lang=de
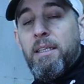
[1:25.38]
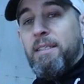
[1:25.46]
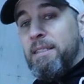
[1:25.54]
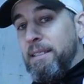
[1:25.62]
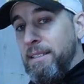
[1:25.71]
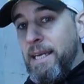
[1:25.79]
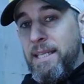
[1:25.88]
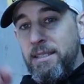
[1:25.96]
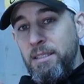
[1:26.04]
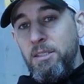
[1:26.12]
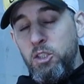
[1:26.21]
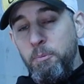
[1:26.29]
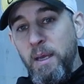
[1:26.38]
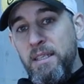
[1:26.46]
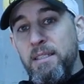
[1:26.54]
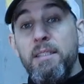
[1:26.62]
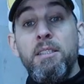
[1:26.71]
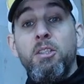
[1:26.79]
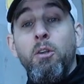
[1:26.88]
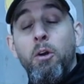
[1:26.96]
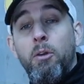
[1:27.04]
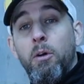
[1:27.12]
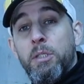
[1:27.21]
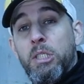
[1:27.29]
dass jetzt spätestens
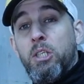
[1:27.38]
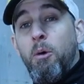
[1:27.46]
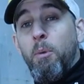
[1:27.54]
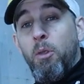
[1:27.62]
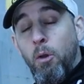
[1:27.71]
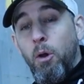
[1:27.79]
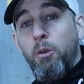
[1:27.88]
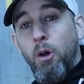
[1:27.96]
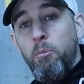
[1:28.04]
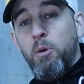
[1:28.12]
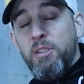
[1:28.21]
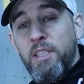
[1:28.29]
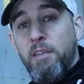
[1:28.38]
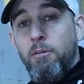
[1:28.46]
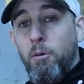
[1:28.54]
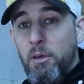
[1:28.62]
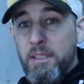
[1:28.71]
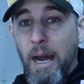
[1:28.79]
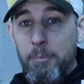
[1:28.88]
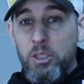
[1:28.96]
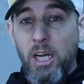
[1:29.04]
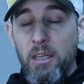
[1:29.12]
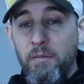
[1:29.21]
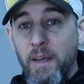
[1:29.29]
99,99% ,99 von euch
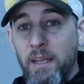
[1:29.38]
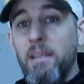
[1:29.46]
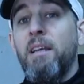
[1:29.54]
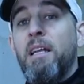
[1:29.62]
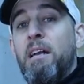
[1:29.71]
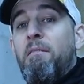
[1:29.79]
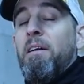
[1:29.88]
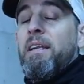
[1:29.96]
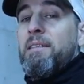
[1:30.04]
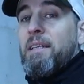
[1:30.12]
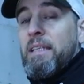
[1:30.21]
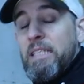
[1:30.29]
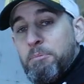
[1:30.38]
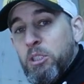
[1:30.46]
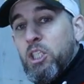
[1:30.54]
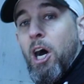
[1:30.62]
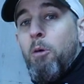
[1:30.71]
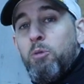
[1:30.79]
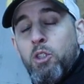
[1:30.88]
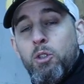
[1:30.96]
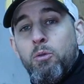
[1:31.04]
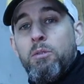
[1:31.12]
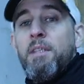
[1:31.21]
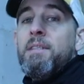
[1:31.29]
abschalten werden, weil das hat nichts mit Schrauben zu
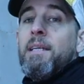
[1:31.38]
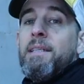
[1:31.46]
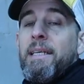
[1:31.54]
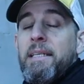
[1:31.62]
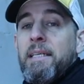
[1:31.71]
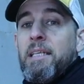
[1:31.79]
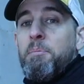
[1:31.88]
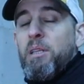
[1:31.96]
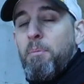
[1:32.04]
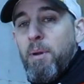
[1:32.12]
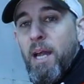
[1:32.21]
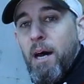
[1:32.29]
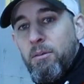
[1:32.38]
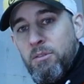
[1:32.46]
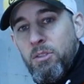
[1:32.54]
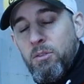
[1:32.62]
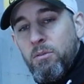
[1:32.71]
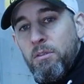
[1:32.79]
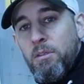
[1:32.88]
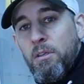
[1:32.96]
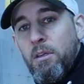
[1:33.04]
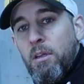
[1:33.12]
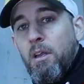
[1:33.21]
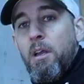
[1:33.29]
tun, das hat lediglich mit der Planung zu tun.
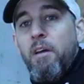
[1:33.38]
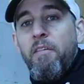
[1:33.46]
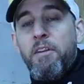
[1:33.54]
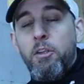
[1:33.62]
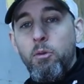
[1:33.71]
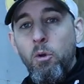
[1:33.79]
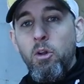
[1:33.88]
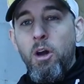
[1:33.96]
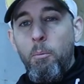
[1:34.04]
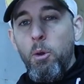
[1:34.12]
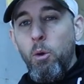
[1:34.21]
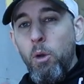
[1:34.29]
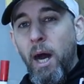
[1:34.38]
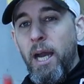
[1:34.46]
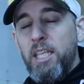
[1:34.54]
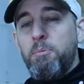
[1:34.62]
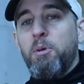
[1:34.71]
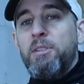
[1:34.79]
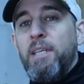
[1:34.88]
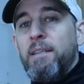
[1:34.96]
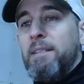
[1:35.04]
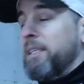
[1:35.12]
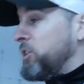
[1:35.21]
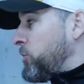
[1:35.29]
Für die 0,01%,
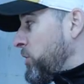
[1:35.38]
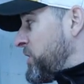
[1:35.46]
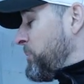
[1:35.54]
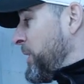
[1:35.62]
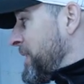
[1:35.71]
die das trotzdem